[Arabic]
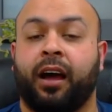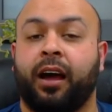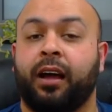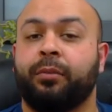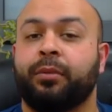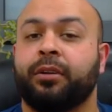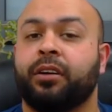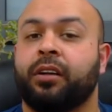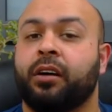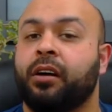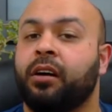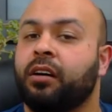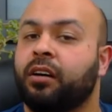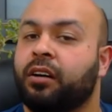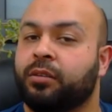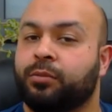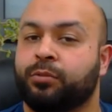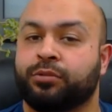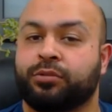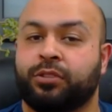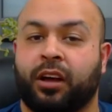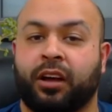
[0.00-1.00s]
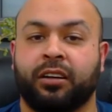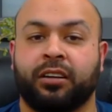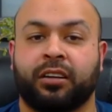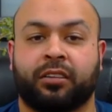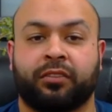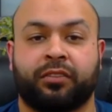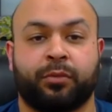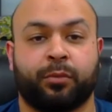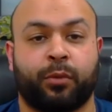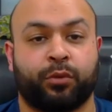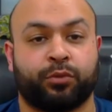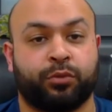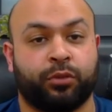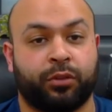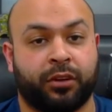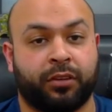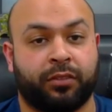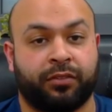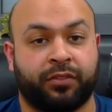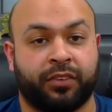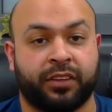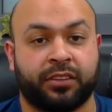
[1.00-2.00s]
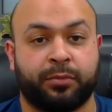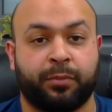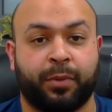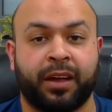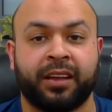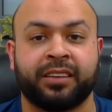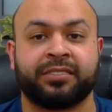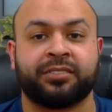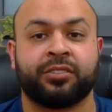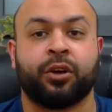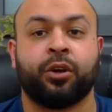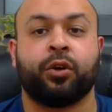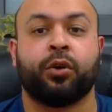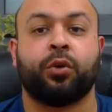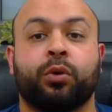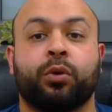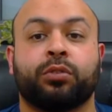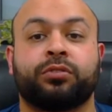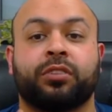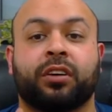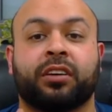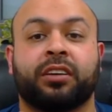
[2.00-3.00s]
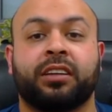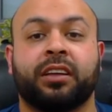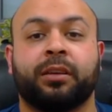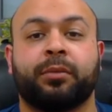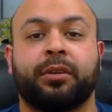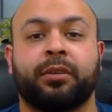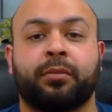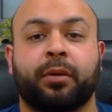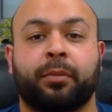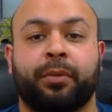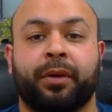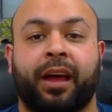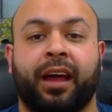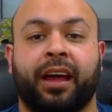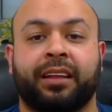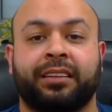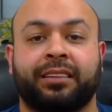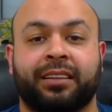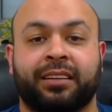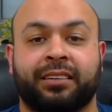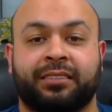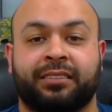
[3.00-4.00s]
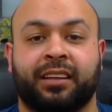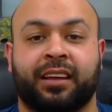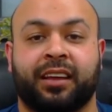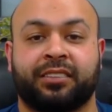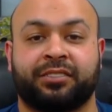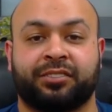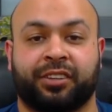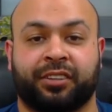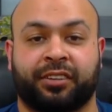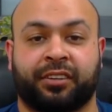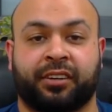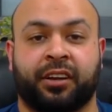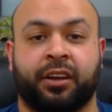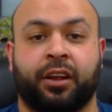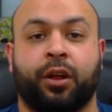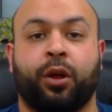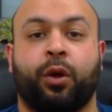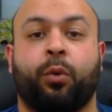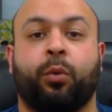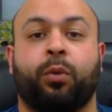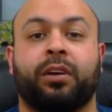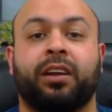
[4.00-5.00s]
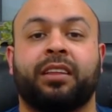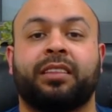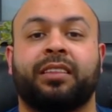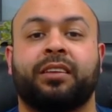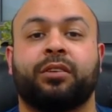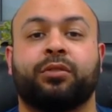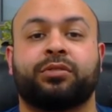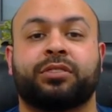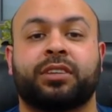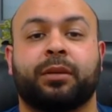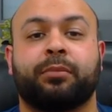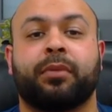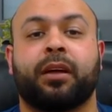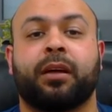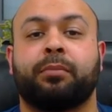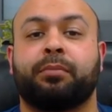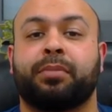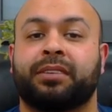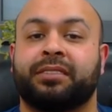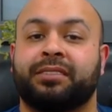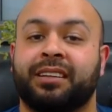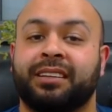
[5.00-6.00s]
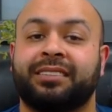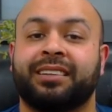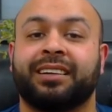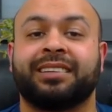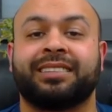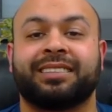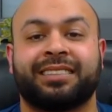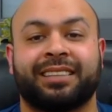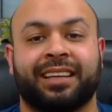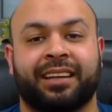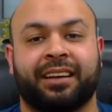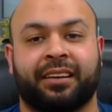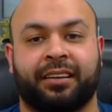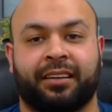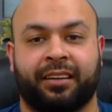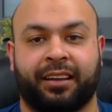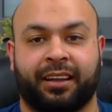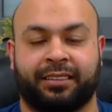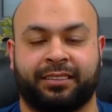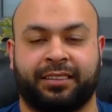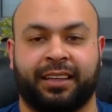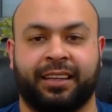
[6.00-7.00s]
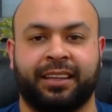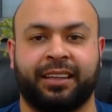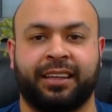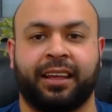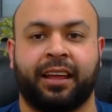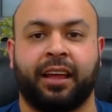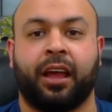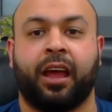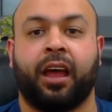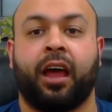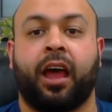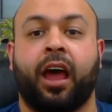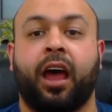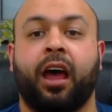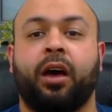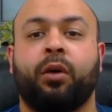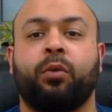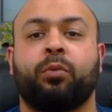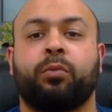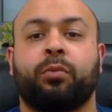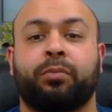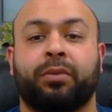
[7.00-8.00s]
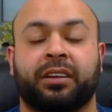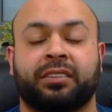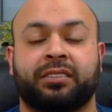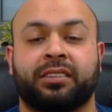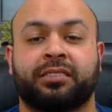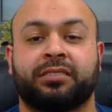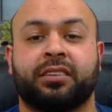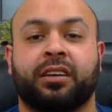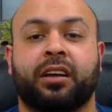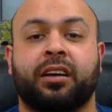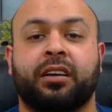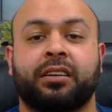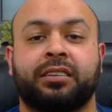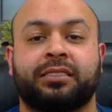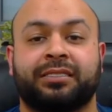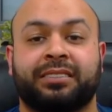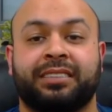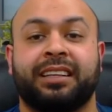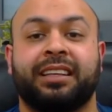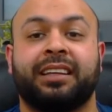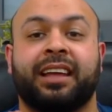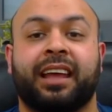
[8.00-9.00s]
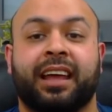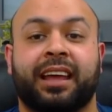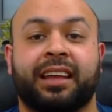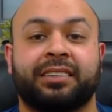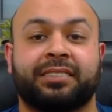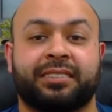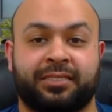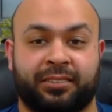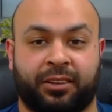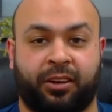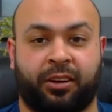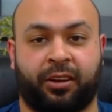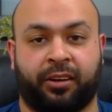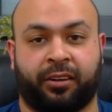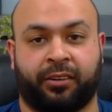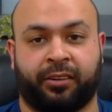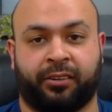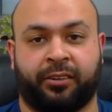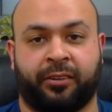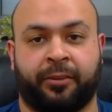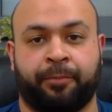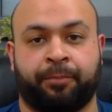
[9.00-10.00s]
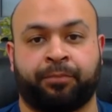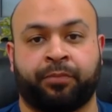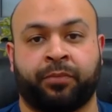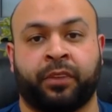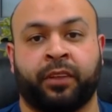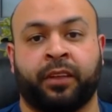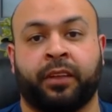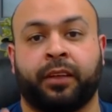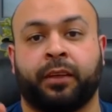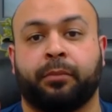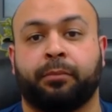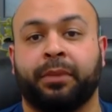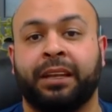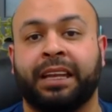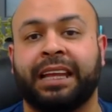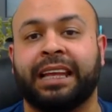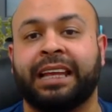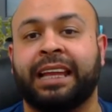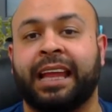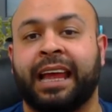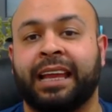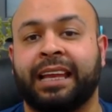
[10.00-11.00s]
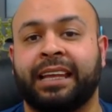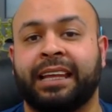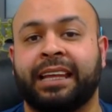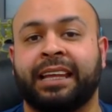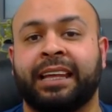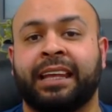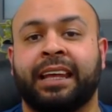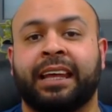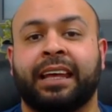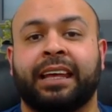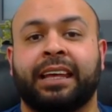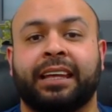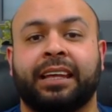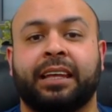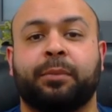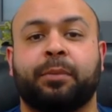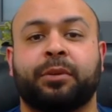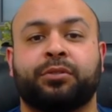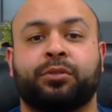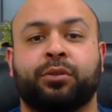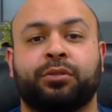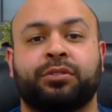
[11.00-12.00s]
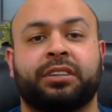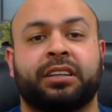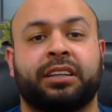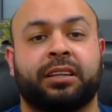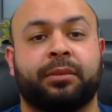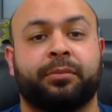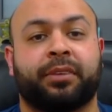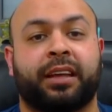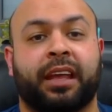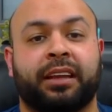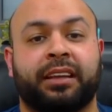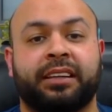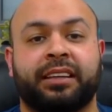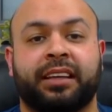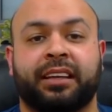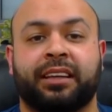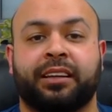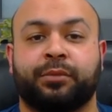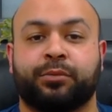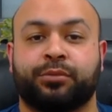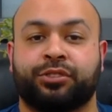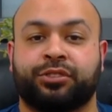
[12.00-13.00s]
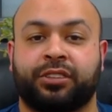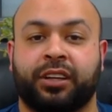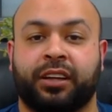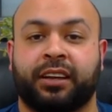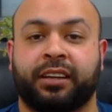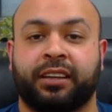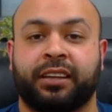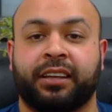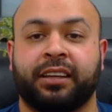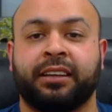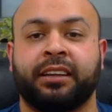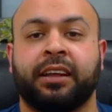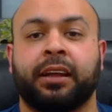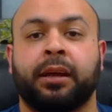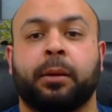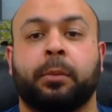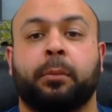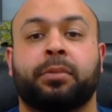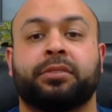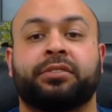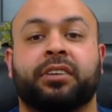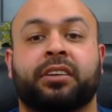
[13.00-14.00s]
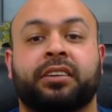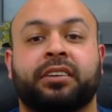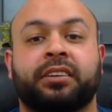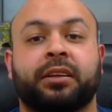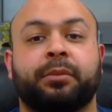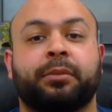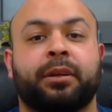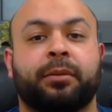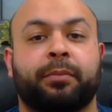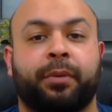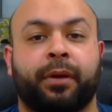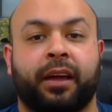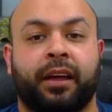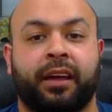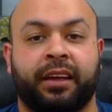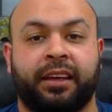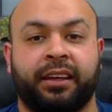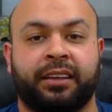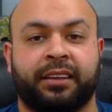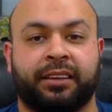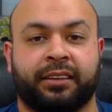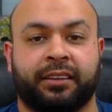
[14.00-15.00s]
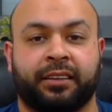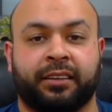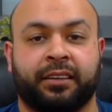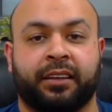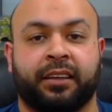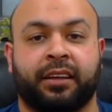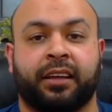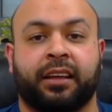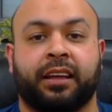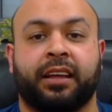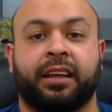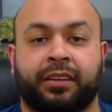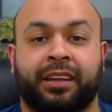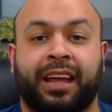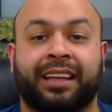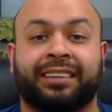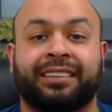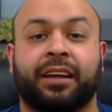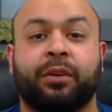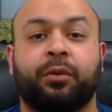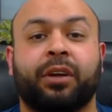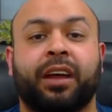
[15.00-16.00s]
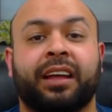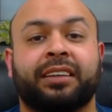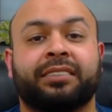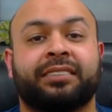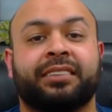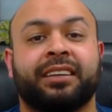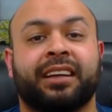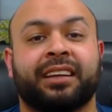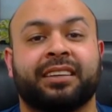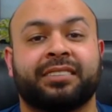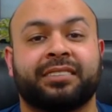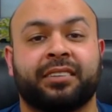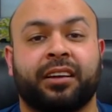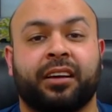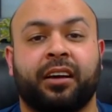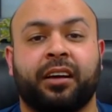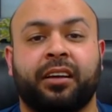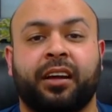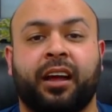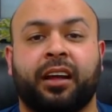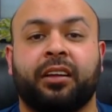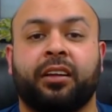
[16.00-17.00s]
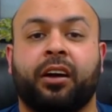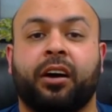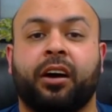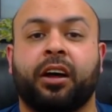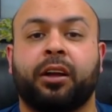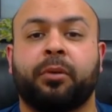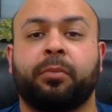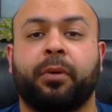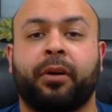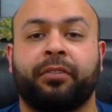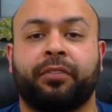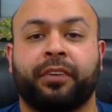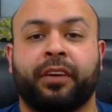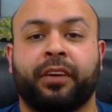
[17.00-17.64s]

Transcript: عامل آخر متعلق في موضوع الفيدباكس هو تقييم المبيعات للتاجر والذي يسمى بالديتر سيرر ريتنج أو باختصار دي اس ار من خلاله إيه بتعطي الإمكانية للمشترين بتقييم البائعين يحتوي الدي اس ار على أربع